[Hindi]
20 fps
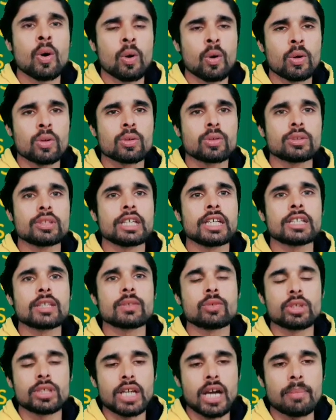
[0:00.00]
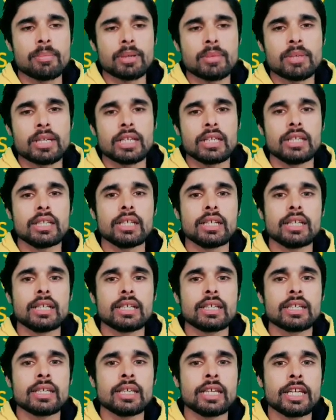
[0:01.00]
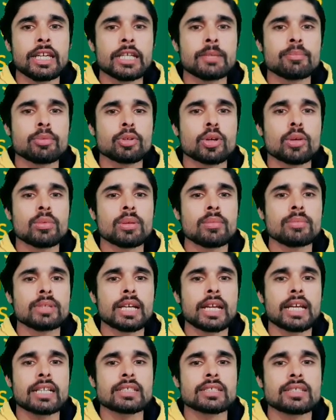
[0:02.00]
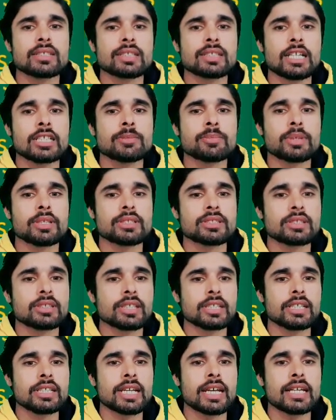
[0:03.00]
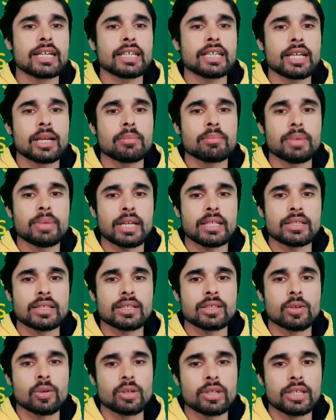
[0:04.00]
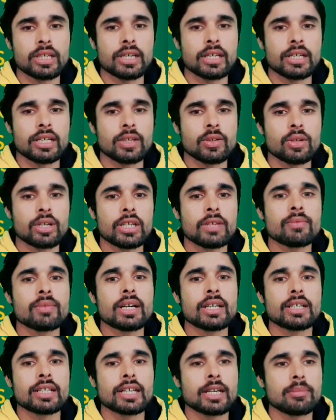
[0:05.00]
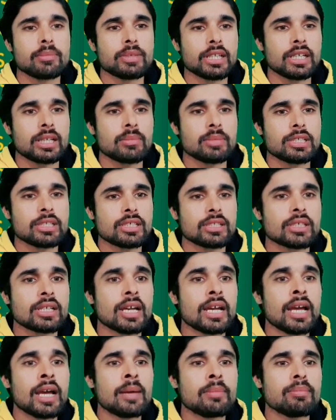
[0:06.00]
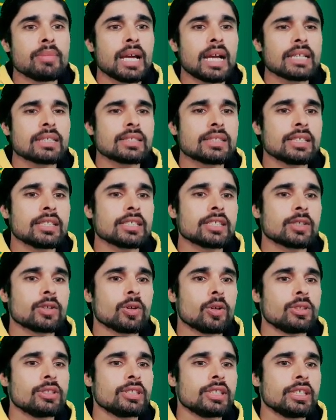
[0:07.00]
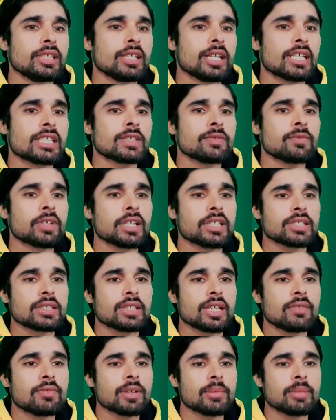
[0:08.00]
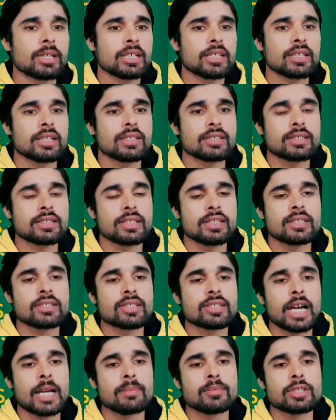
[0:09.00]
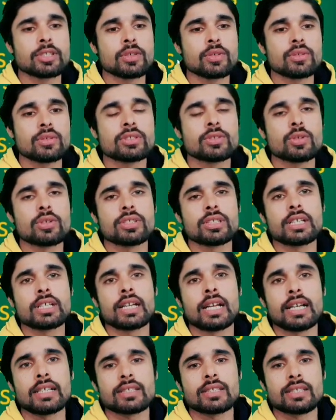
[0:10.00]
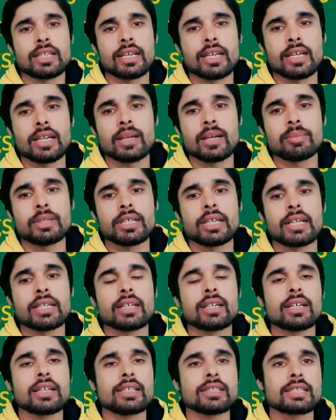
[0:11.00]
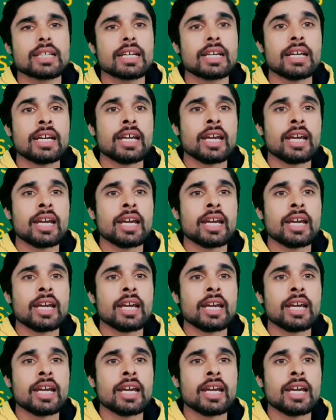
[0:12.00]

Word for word: और होते हैं तो वो यहाँ पर मैंने ली लिखी एज प्रॉब्लम डायरेक्शन सेंस परसेंटेज रैंकिंग कंपेरिजन कोडिंग एंड डी कोडिंग वाटर एंड मेरे इमेजेस मैथ सीरीज एनोलॉजी क्लासिफिकेशन अल्फाबेटिकल सीरीज टाइम सीक्वेंस डोजन एंड एक्स ये अभी कैटेगरीज हैं